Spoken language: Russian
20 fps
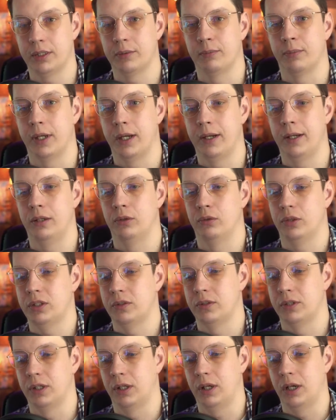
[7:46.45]
Правильно, у нас
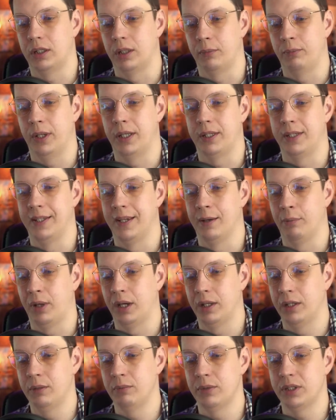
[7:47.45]
возникает опять
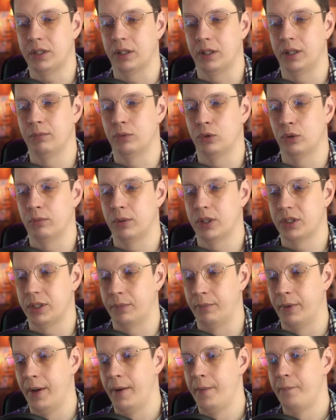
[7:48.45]
необходимость каким-то
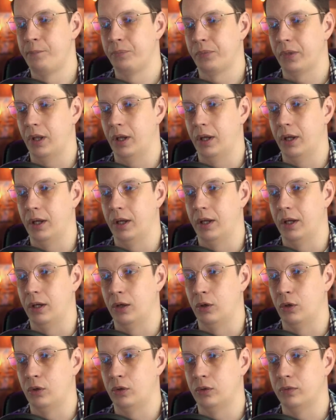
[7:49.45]
образом
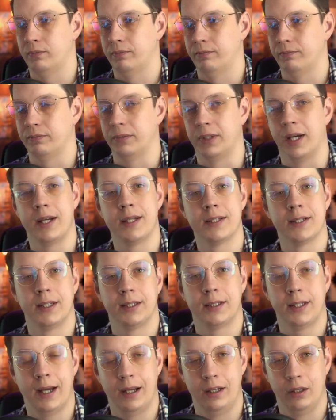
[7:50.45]
а,
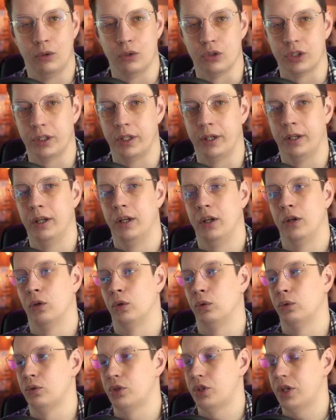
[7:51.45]
горизонтально уже
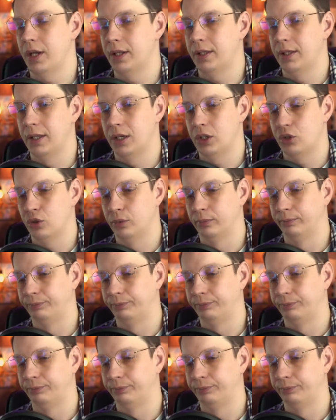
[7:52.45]
улучшать нашу,